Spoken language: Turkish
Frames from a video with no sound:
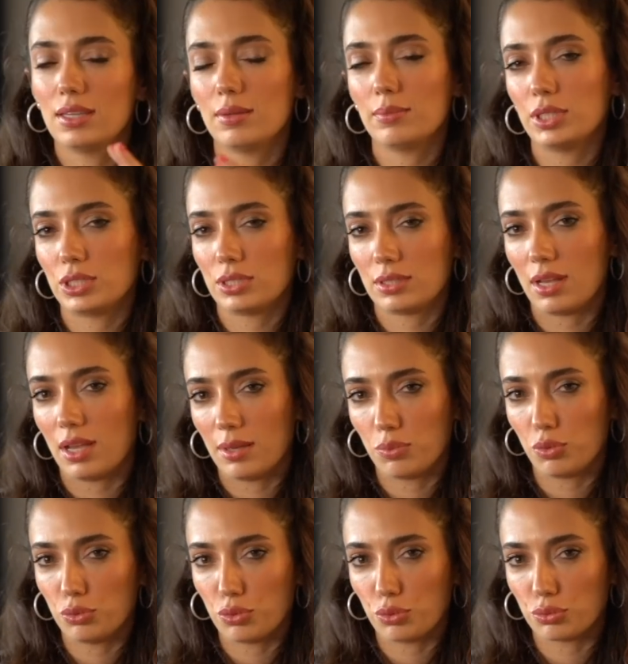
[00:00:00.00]
imaja
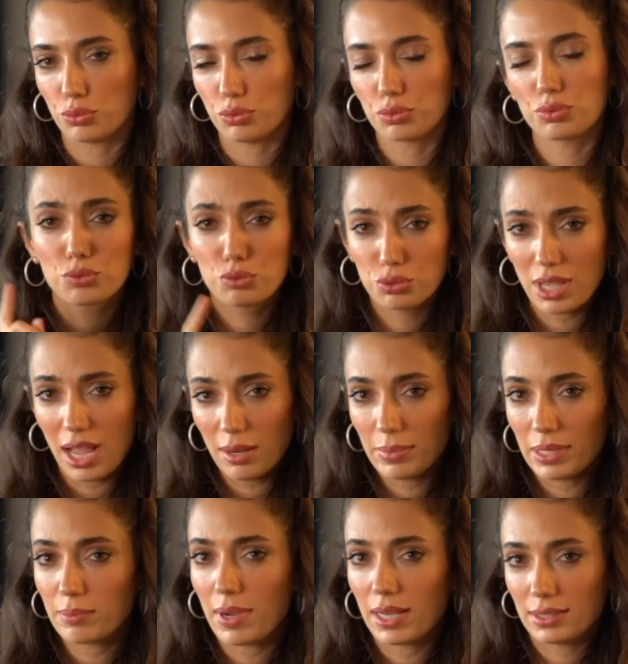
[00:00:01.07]
sahip oluyorsunuz. Güzel
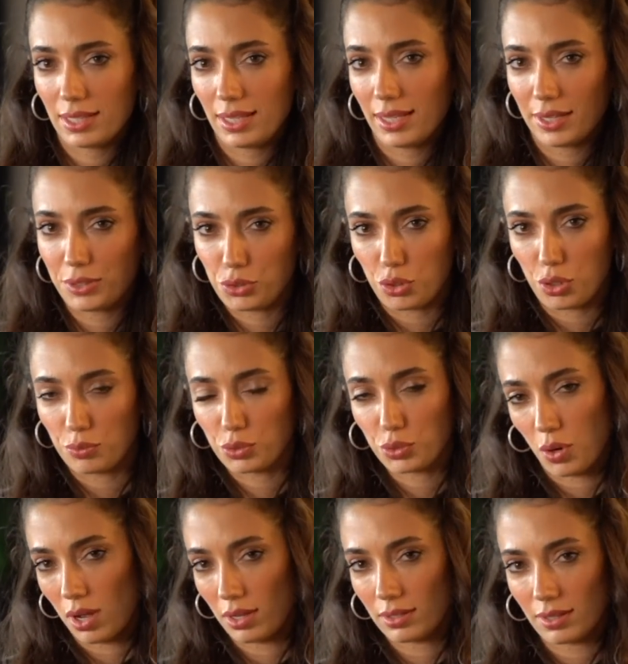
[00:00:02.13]
bir maddeye geçiyorum
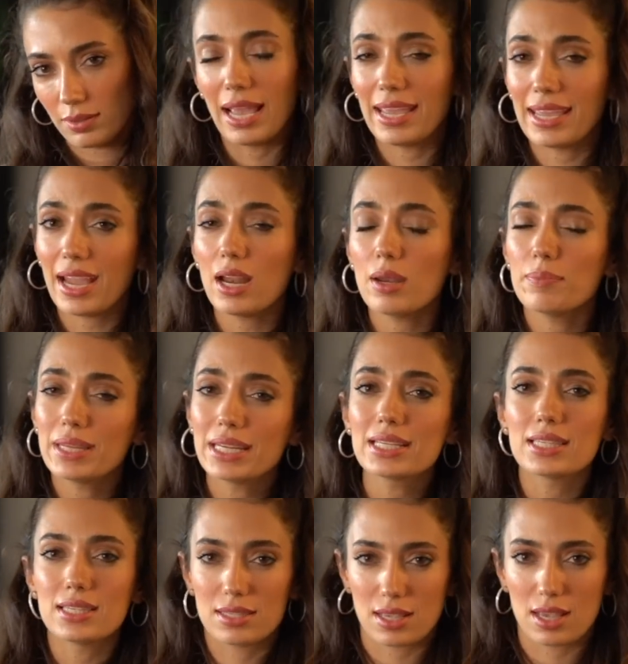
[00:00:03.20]
şu anda. Eğer biri
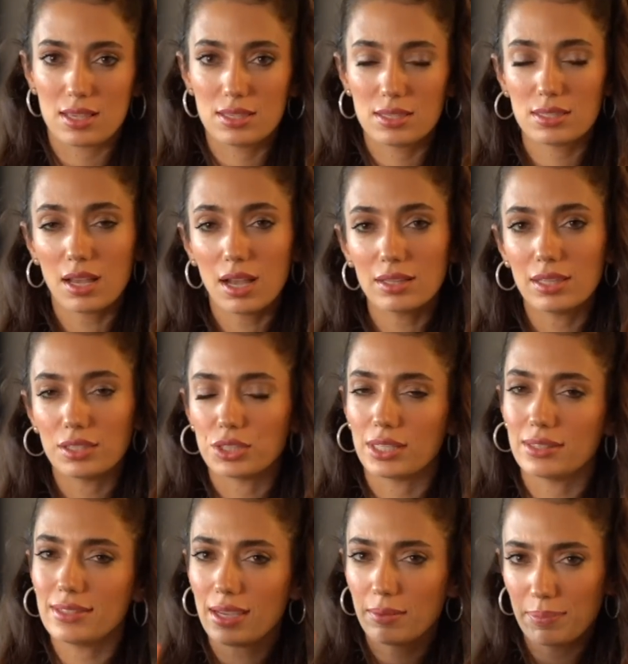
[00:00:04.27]
size sadece
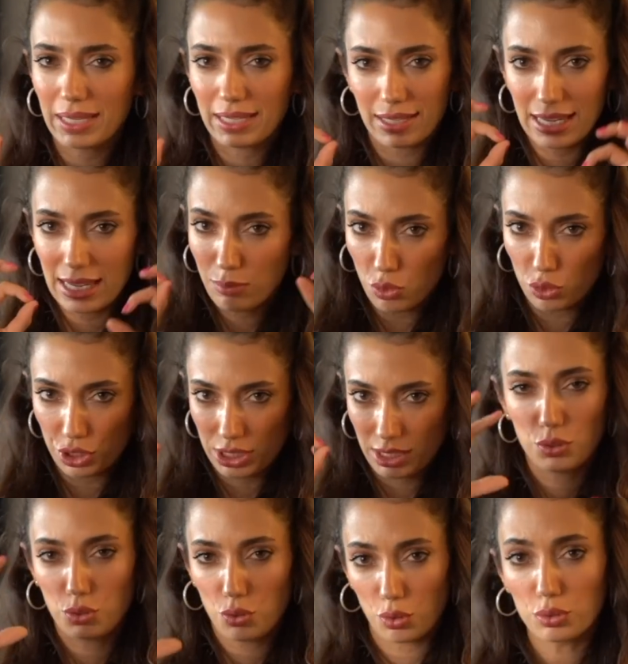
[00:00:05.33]
tek bir emoji
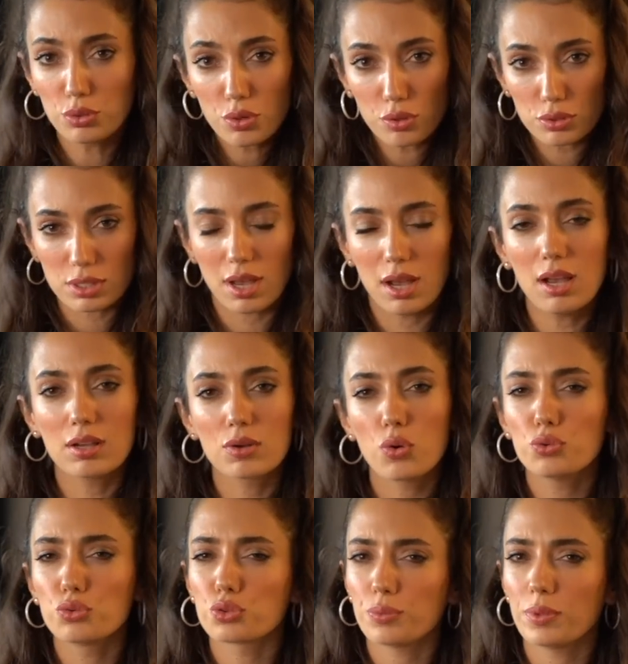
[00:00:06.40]
yolluyorsa
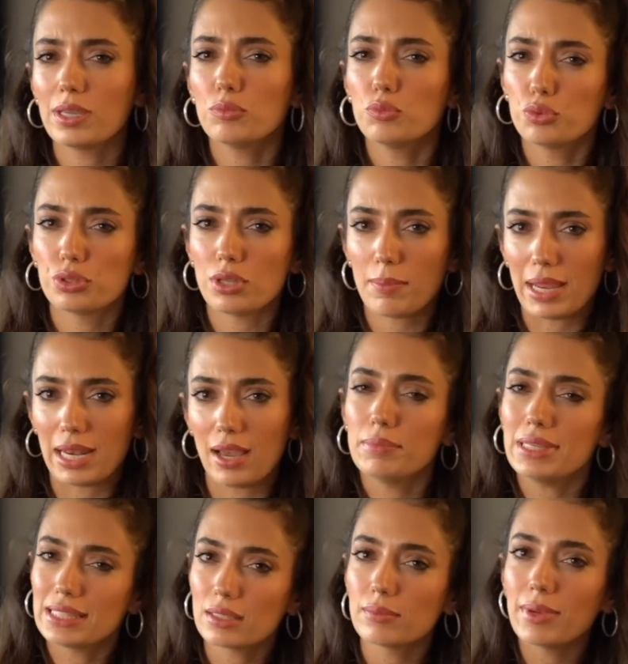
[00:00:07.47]
konuşmayı muhtemelen
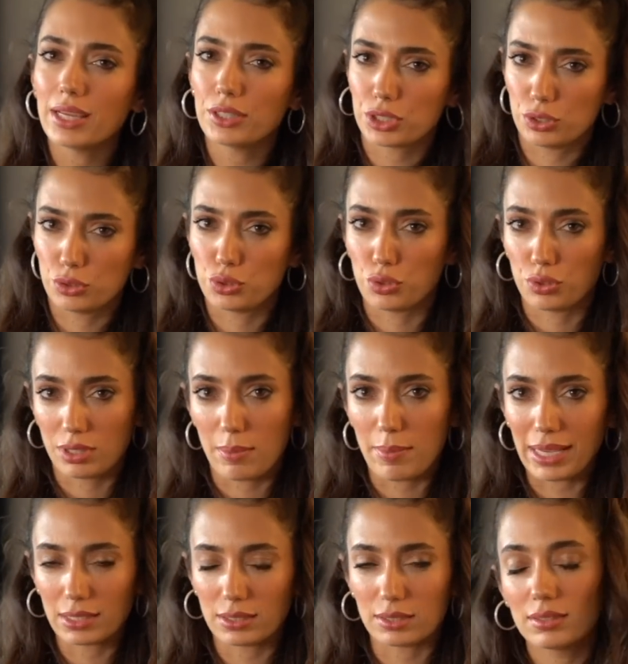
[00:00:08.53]
bitirmeye çalışıyor
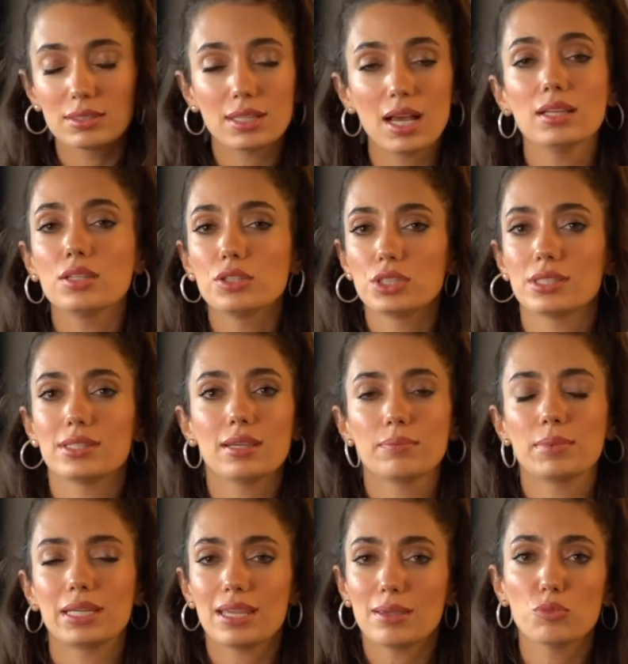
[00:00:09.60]
demektir. Sadece tek
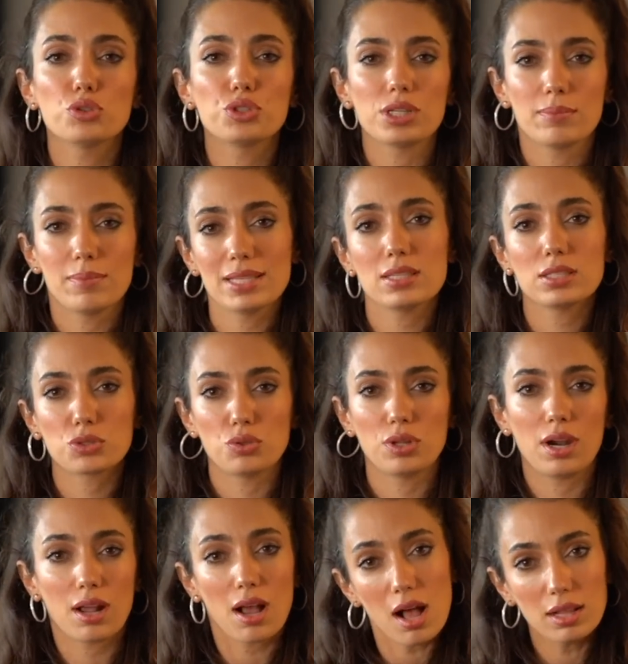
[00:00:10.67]
bir emojiyi mesaj
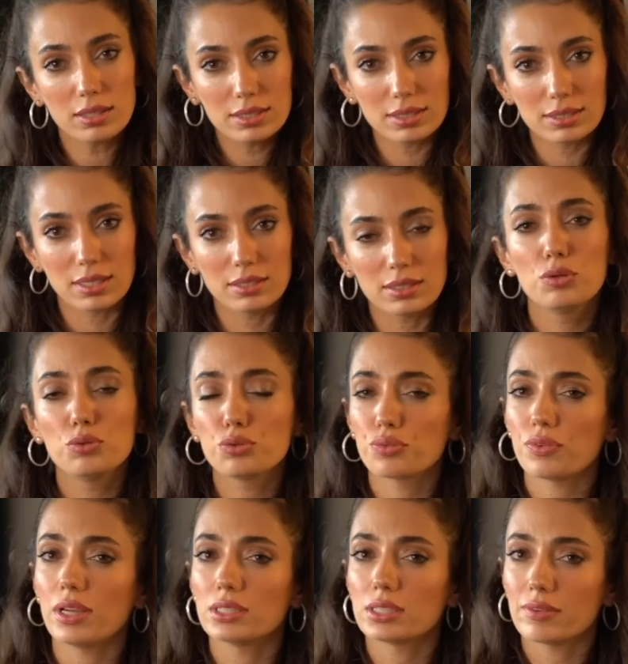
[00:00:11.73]
olarak aldıysanız
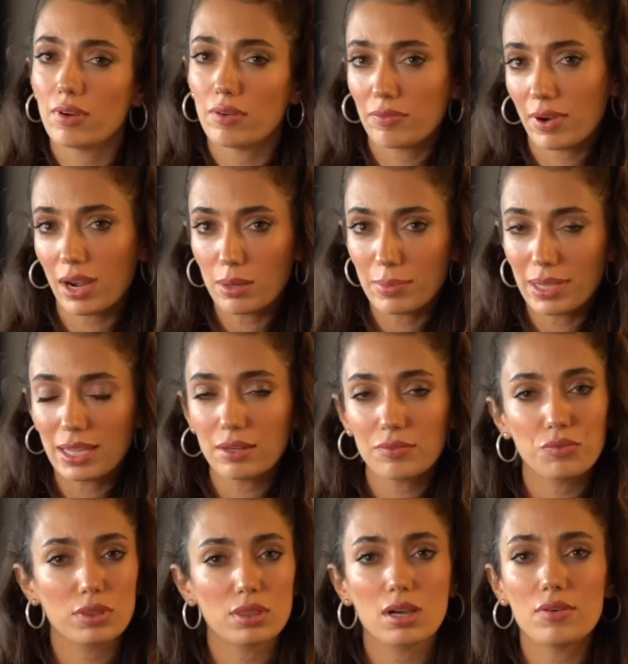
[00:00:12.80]
lütfen cevap vermeyin
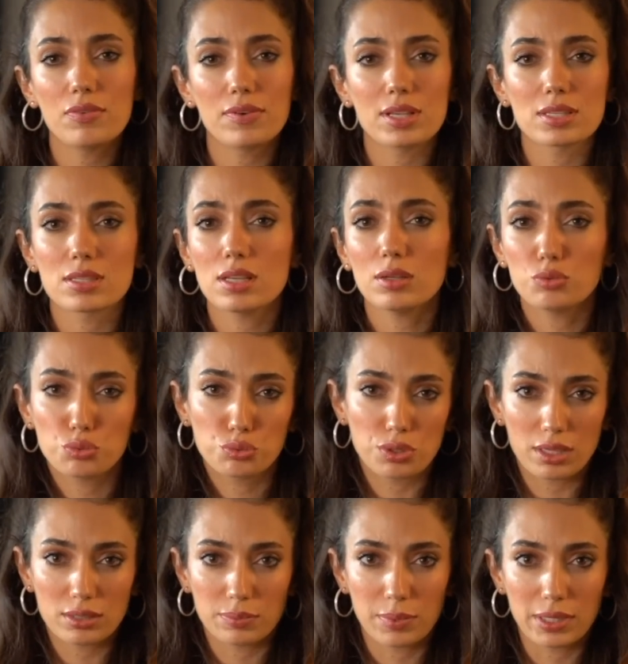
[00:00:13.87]
ve daha fazla
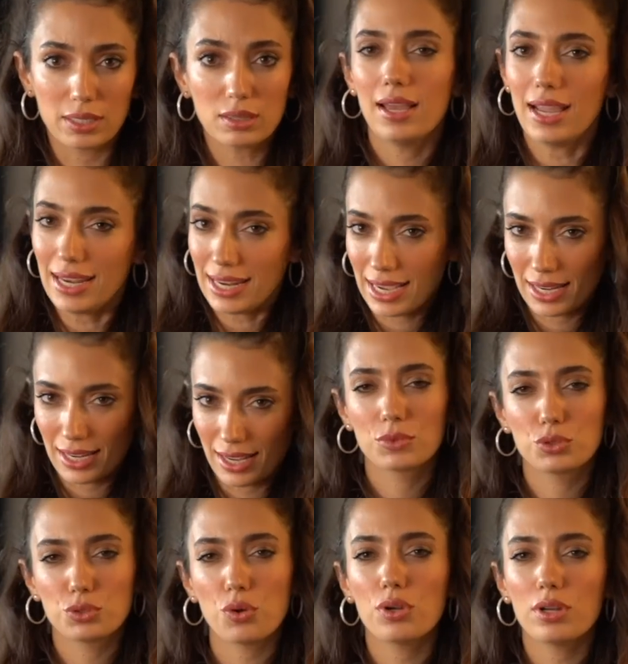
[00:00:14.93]
uzatmayın. Hele hele
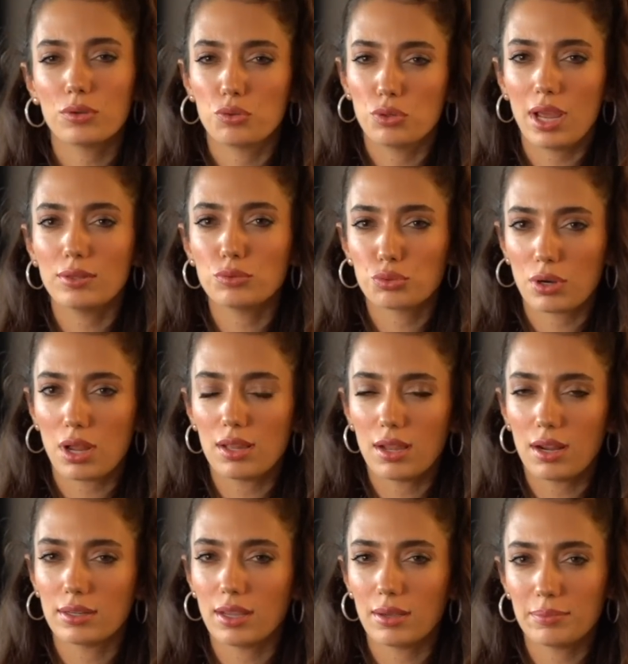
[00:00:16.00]
şöyle gülen
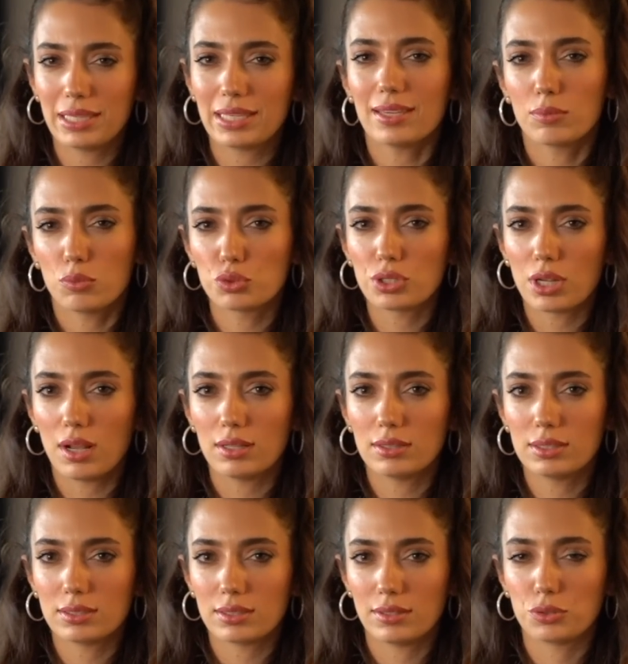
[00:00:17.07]
suratlardan bir emoji
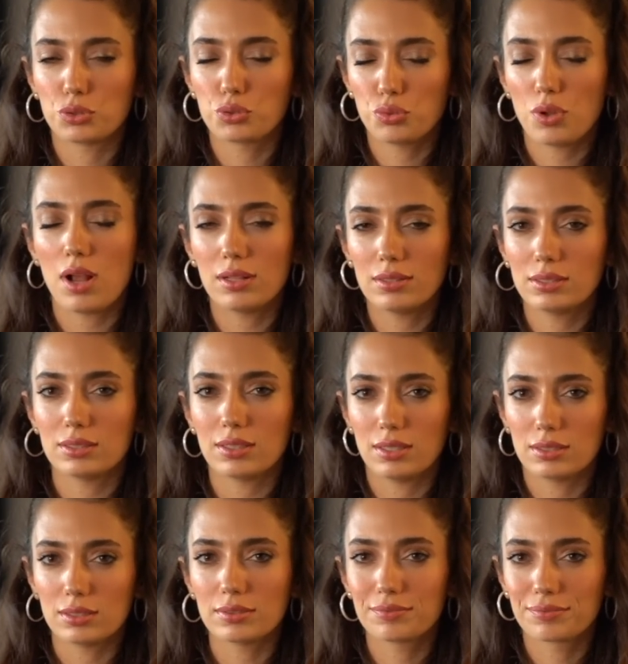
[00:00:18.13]
aldıysanız, şunu
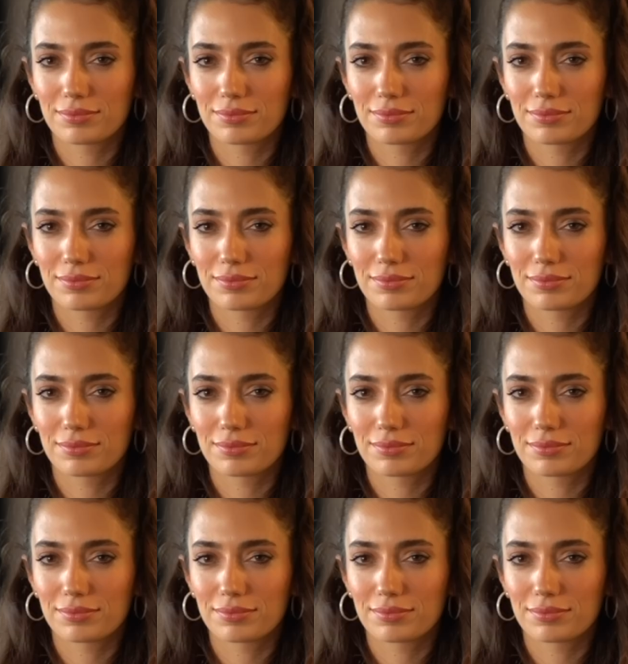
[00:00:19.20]
aldıysanız